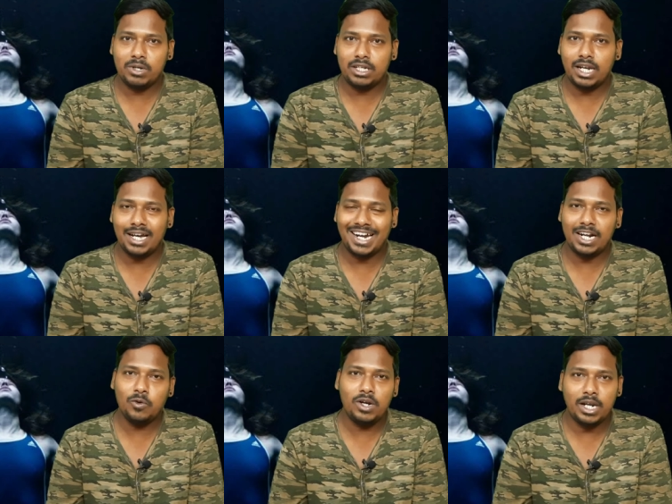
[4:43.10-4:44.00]
மத்தியில்
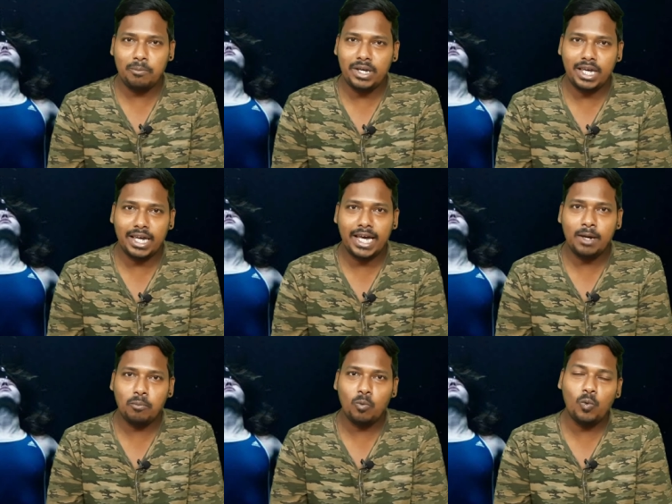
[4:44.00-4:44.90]
கடவுள் நம்பிக்கையை
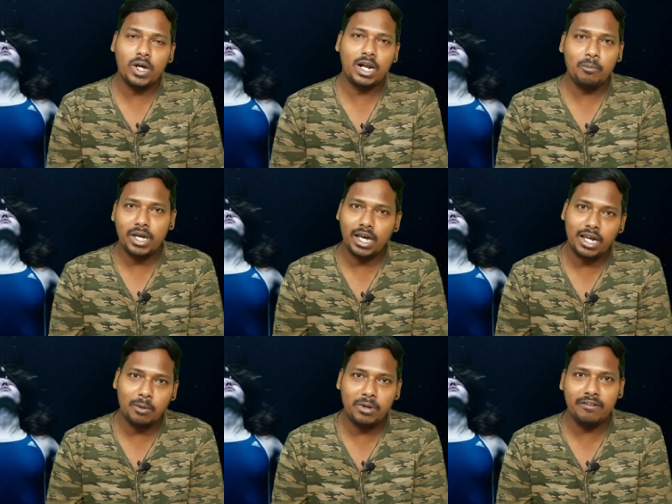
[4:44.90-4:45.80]
மூட நம்பிக்கையை
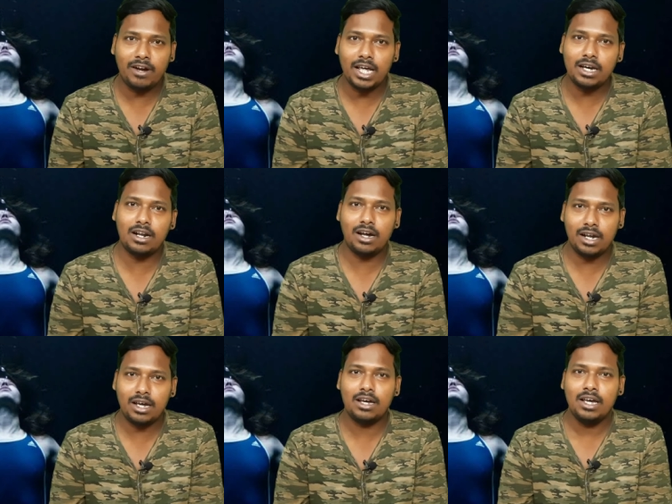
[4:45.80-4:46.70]
எப்படி வளர்க்குறாங்க
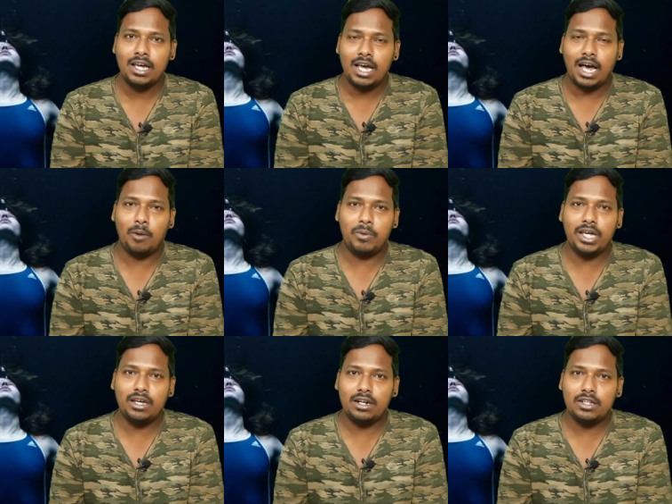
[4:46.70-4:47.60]

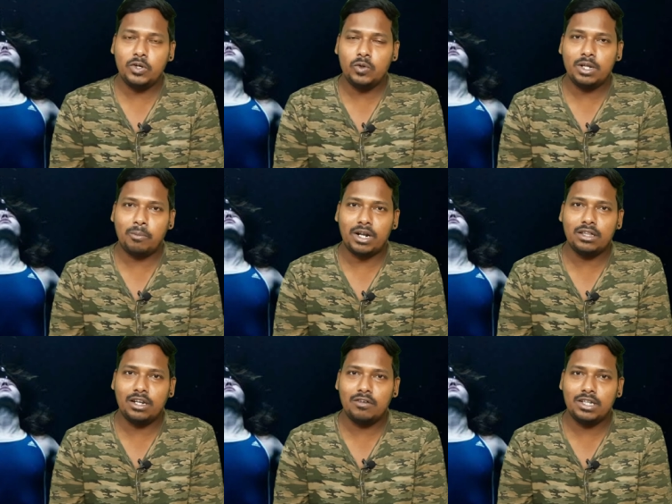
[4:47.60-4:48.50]
அப்படிங்கிறதையும் இந்த
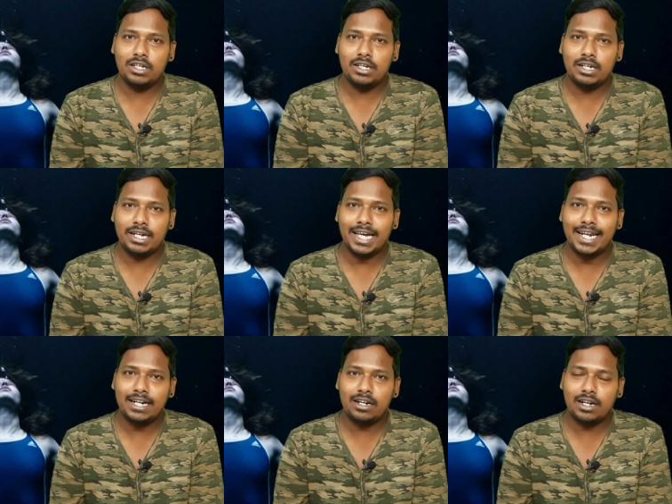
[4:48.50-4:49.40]
படத்தில் வந்து
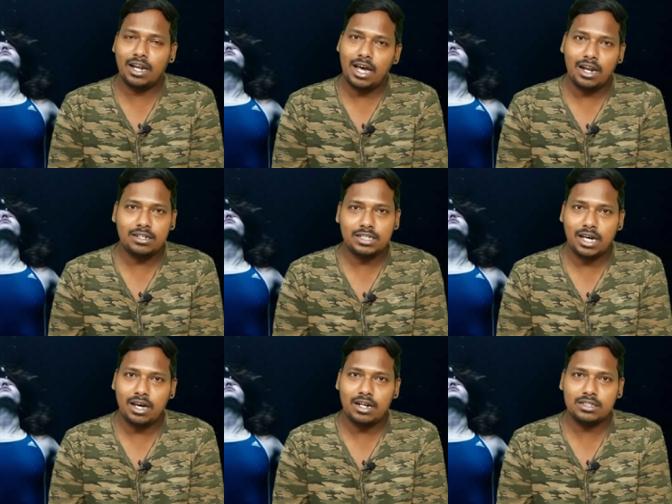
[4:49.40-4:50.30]
டைரக்டர் நல்லா அலசி
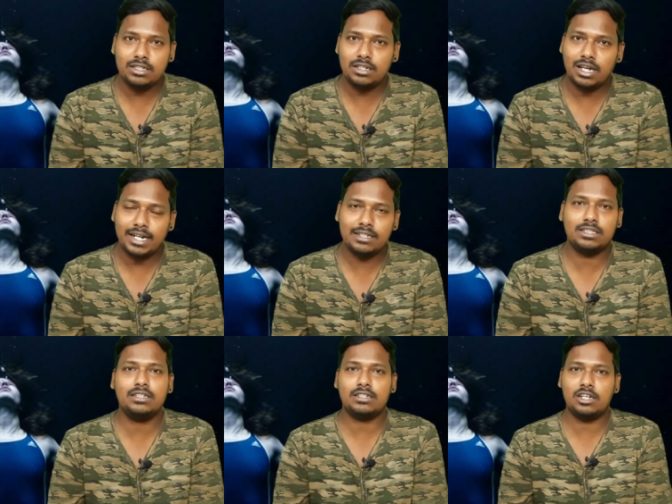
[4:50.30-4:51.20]
ஆராய்ஞ்சி நிறைய
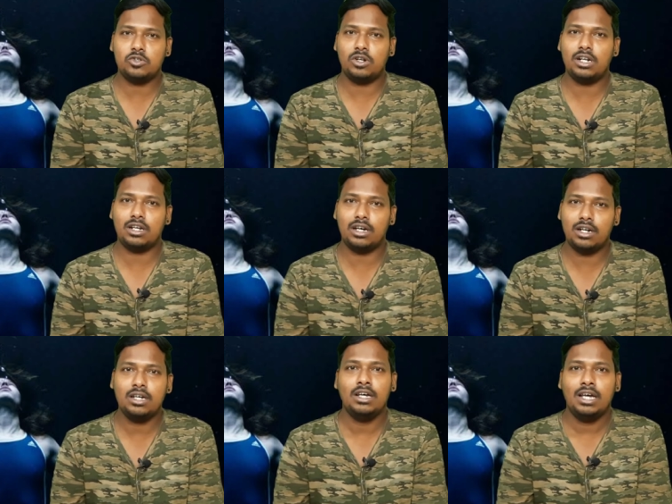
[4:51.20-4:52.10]
சீன்ஸில் சொல்லியிருக்கிறாரு
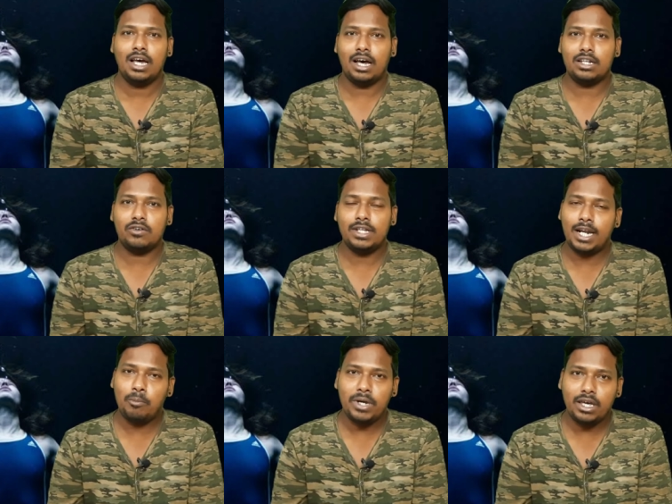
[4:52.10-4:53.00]
அதை வந்து
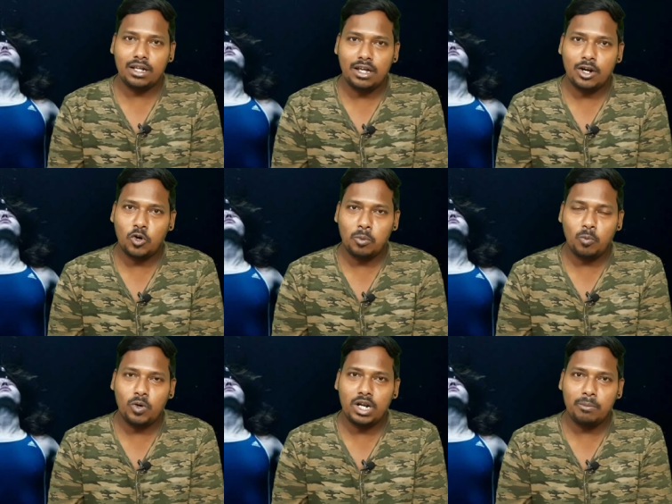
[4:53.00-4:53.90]
நம்பிக்கையாக தான் இருக்கணும்
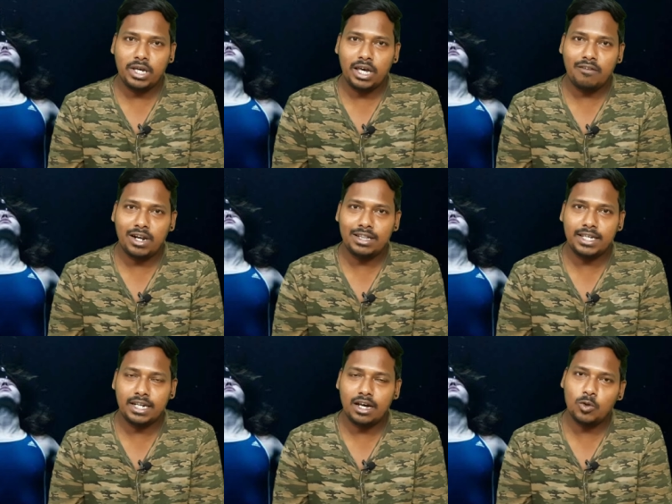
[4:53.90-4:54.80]
மூட நம்பிக்கையாக
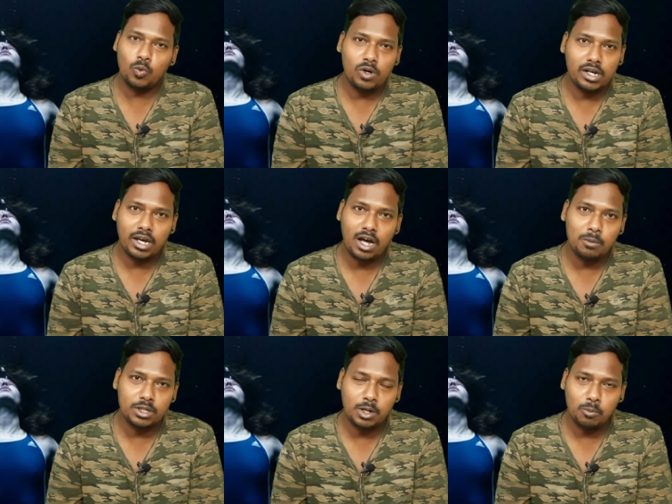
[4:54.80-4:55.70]
வளர்த்திங்கன்னா அது உங்களுக்கே
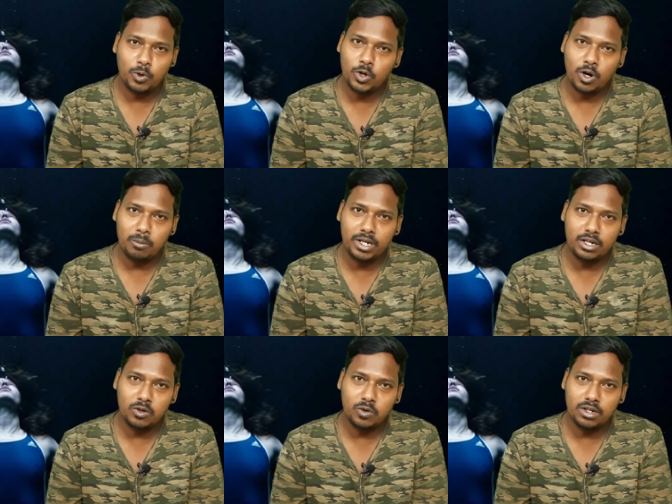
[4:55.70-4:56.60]
ஆபத்தாக முடியும்
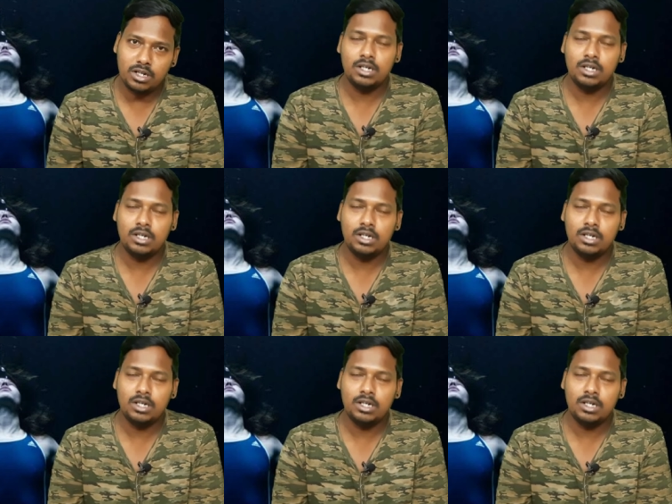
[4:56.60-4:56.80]
அப்படிங்கிற ஒரு